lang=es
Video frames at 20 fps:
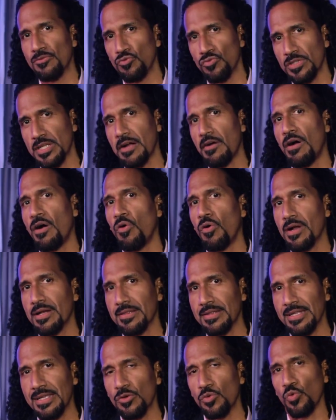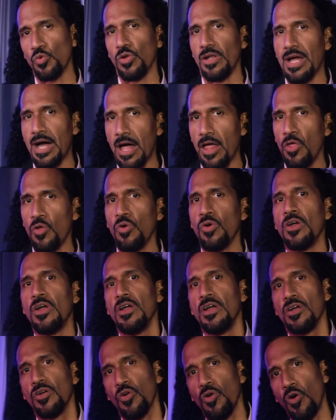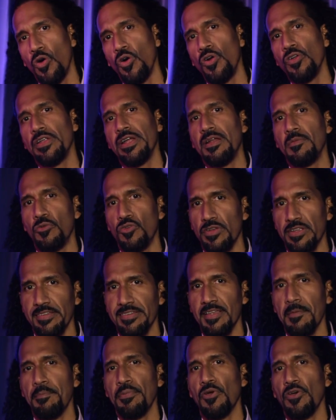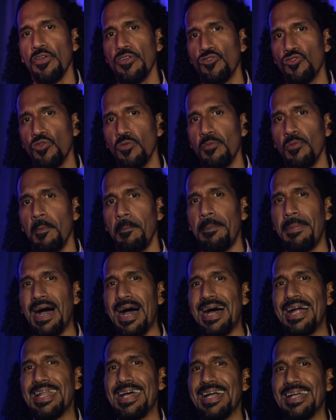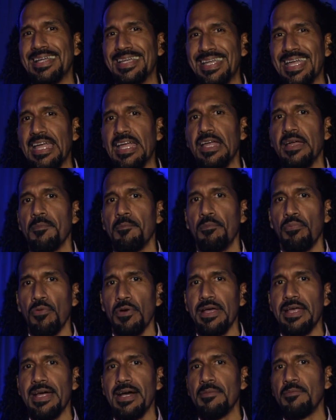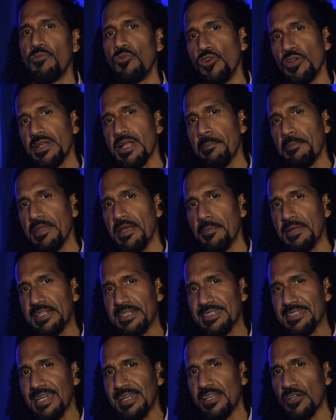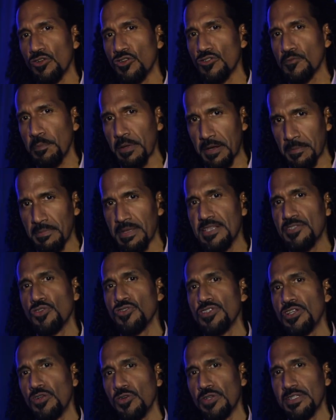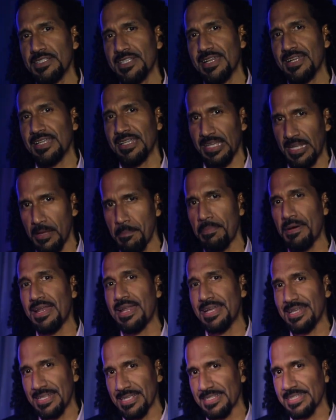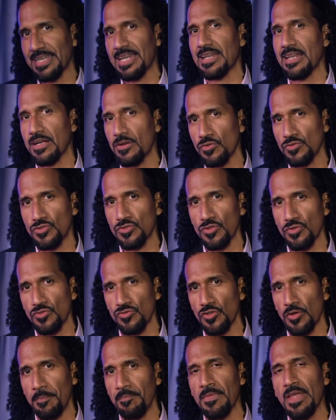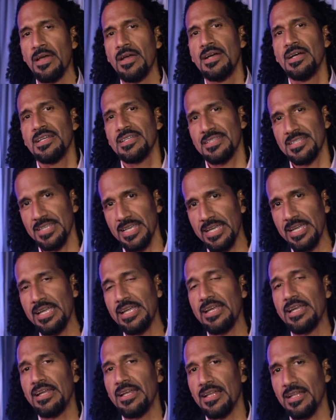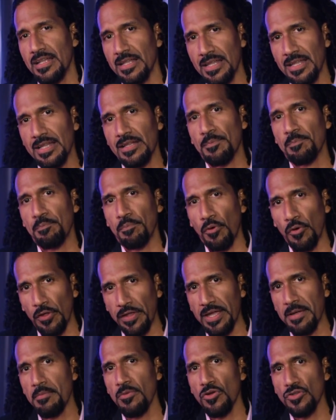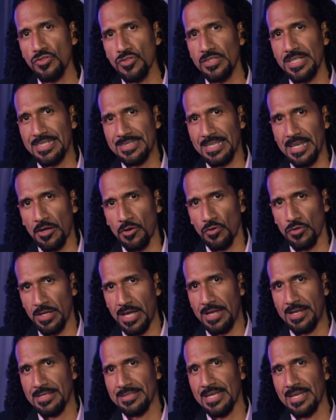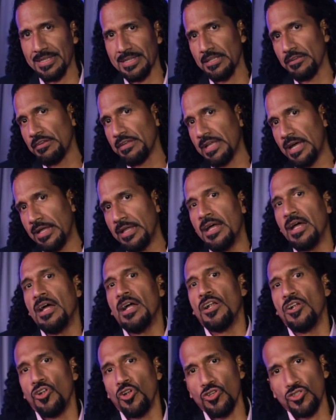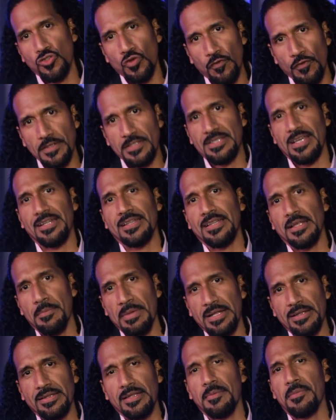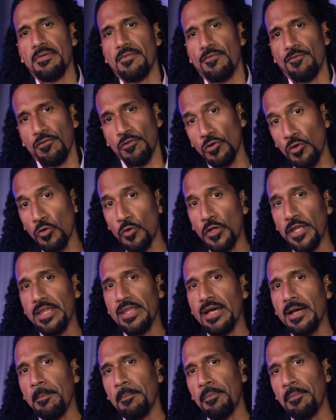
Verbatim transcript: un trabajo articulado con el municipio de Yumbo para que puedan muy rápidamente salir los permisos y lo que se requiere para iniciar la construcción. Si podemos desarrollar esa actividad lo suficientemente fluida,